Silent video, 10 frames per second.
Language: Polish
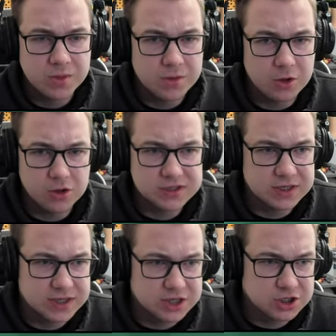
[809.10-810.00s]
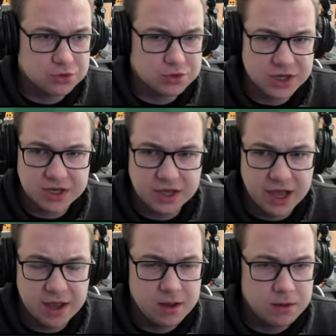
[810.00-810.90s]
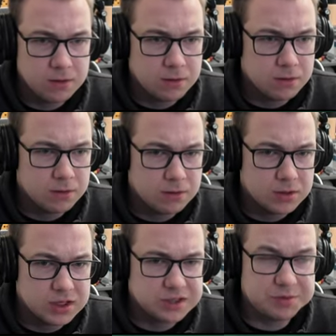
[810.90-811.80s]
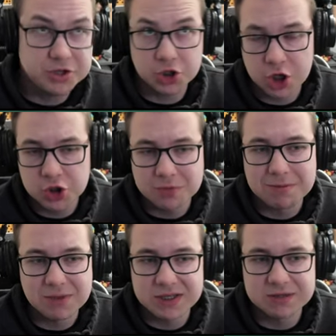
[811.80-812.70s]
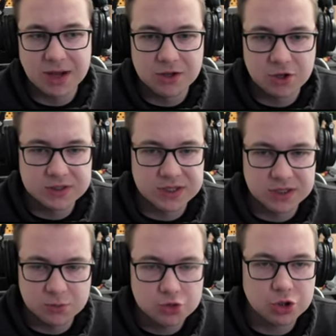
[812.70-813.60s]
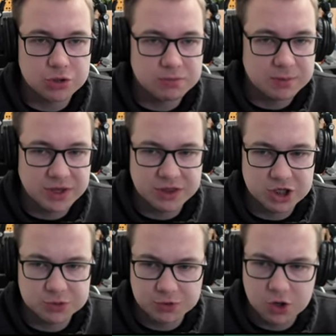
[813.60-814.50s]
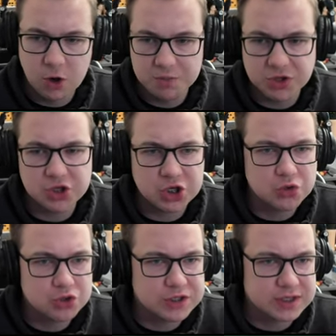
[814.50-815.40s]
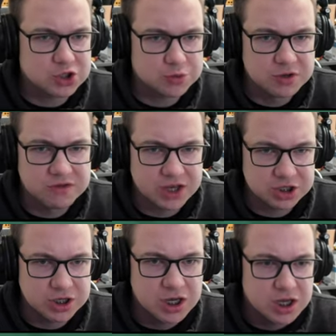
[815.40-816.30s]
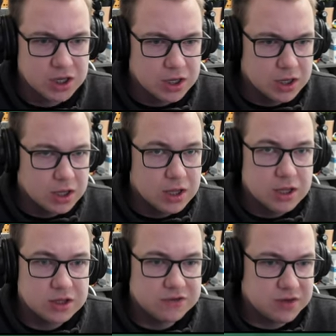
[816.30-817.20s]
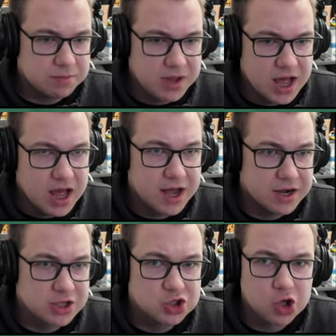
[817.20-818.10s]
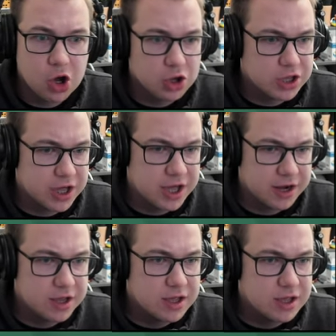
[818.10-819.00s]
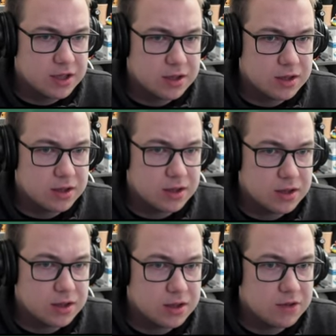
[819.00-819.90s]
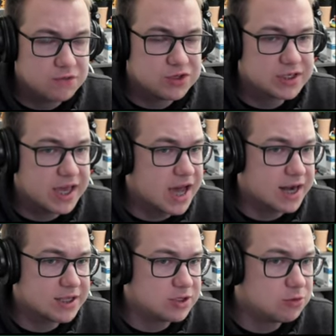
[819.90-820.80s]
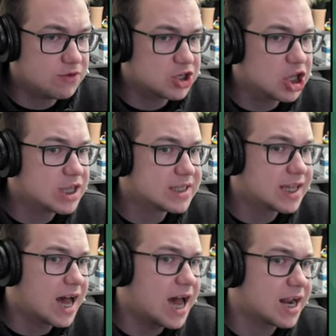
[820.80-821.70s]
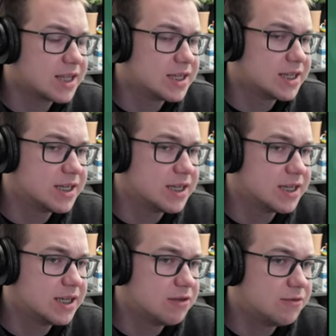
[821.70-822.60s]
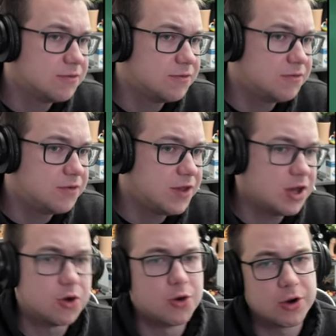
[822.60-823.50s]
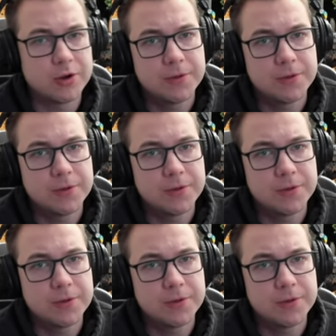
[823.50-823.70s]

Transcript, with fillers: Odseteczki tutaj ile? Z 50 mam maksymalne odsetki, muszę o tym pamiętać, żeby koło 50 się zatrzymywać. Dwie pary, joker. Wszystkie karty są uważane za karty figur.